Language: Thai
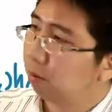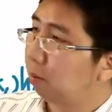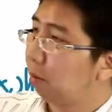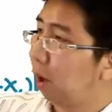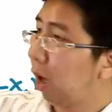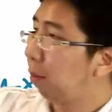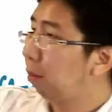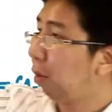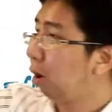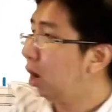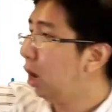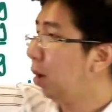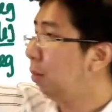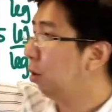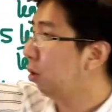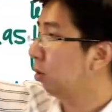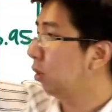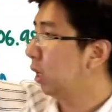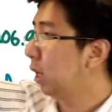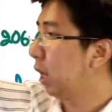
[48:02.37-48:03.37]
ผ่านบอยเลอร์ป
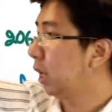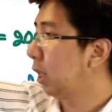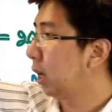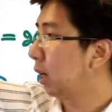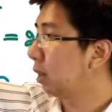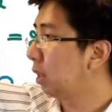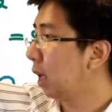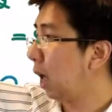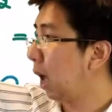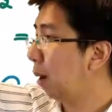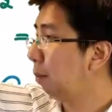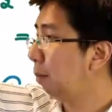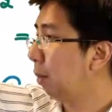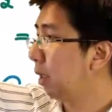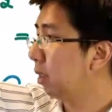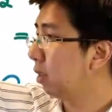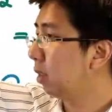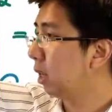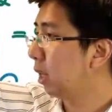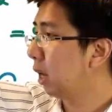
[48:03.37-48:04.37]
กติเนี่ยจาก 3 ไป
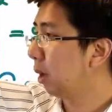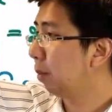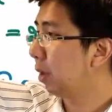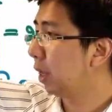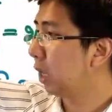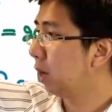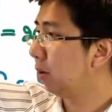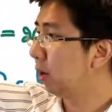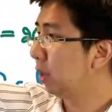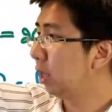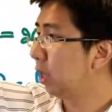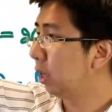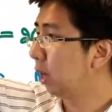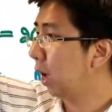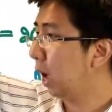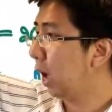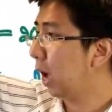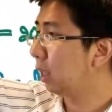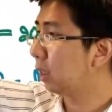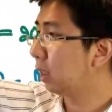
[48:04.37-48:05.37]
4เนี่ยมี Q in 1
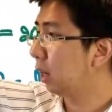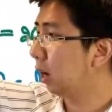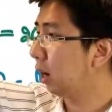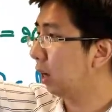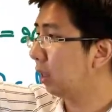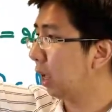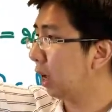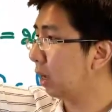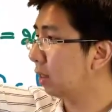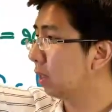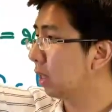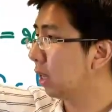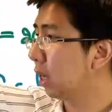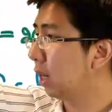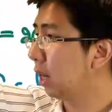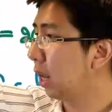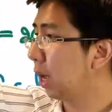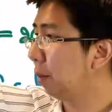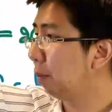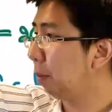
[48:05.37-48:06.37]
ค่าเสร็จแล้วก็จาก4
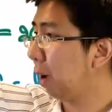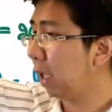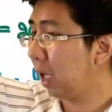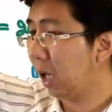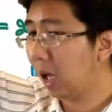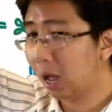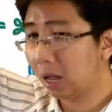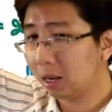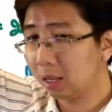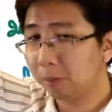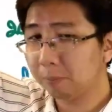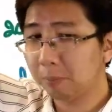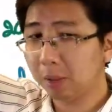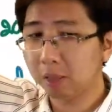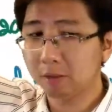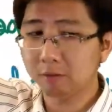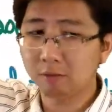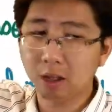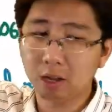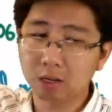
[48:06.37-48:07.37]
เนี่ยไป 5 ที่เป็น
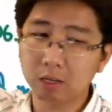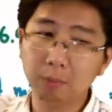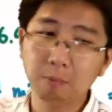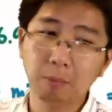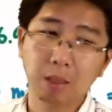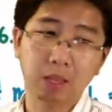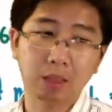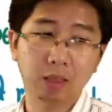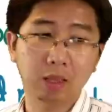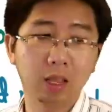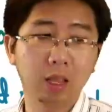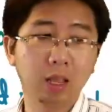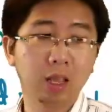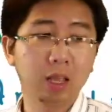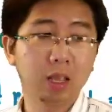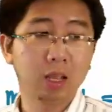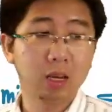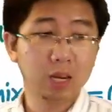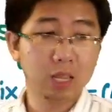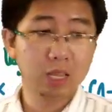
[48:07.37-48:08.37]
ฝั่งที่เป็น
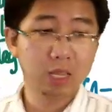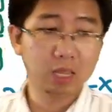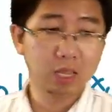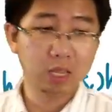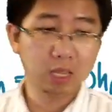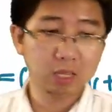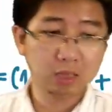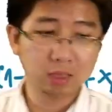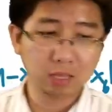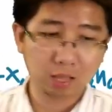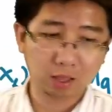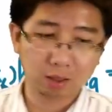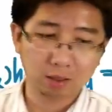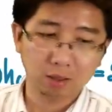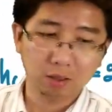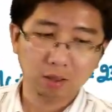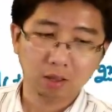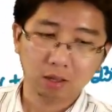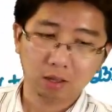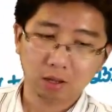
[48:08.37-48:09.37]
รีฮีทเนี่ย
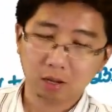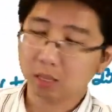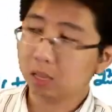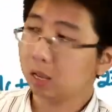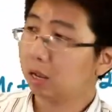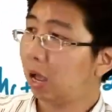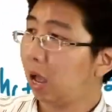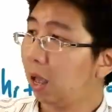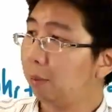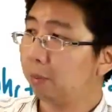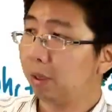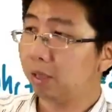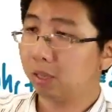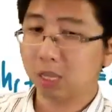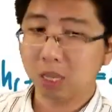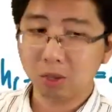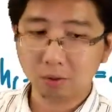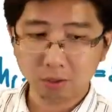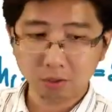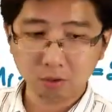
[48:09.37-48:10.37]
ก็จะกลายเป็น Q
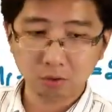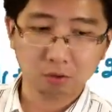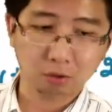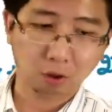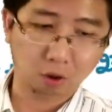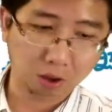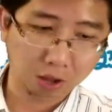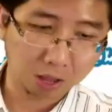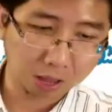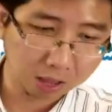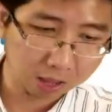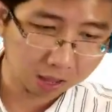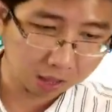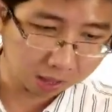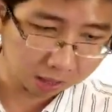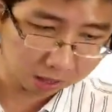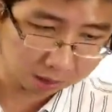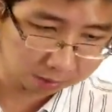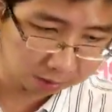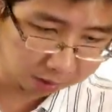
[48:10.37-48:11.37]
in อยู่ 2 ค่า
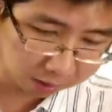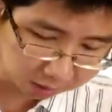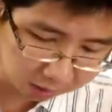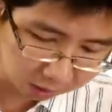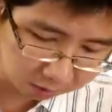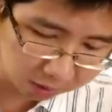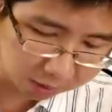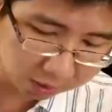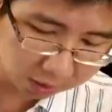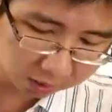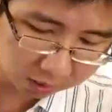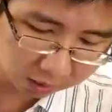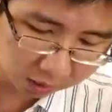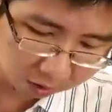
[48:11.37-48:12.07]
อ่ะเพราะนั้น Q in ก็จะเท่า